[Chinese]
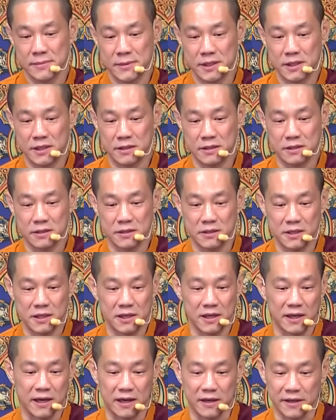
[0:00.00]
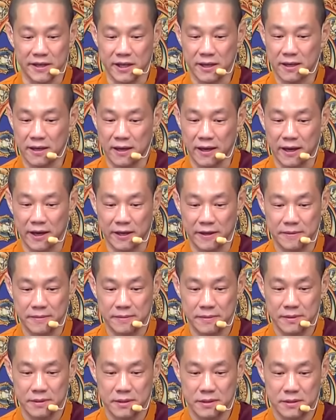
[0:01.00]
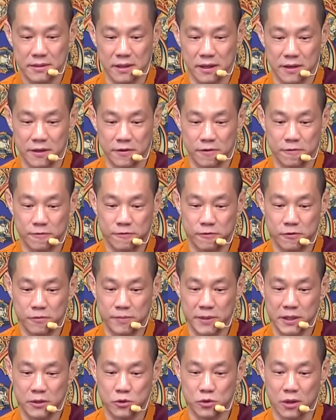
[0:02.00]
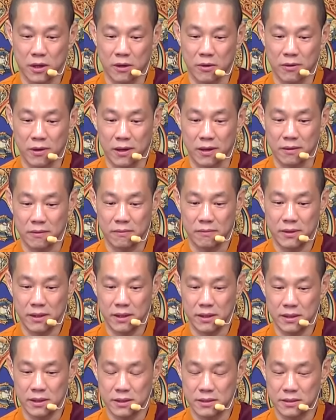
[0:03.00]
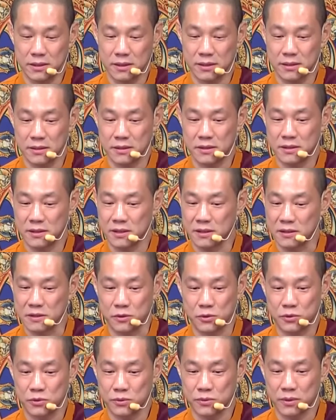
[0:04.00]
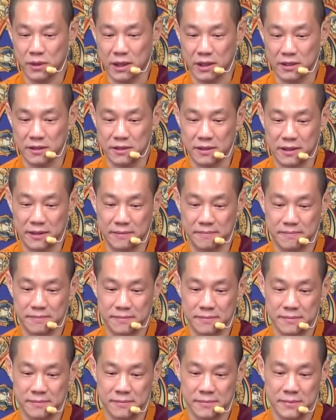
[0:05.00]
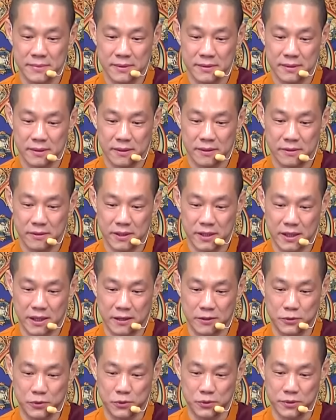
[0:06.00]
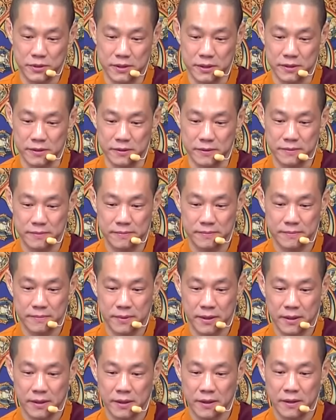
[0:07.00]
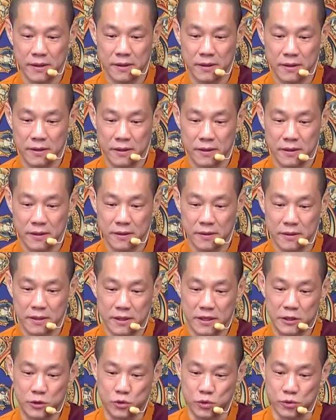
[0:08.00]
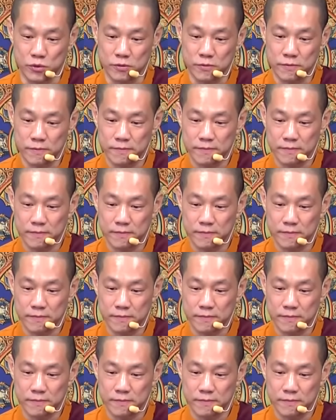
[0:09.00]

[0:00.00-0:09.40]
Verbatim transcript: 弟子近2年来常有负面状况，未见显著改善，困扰许久。例如，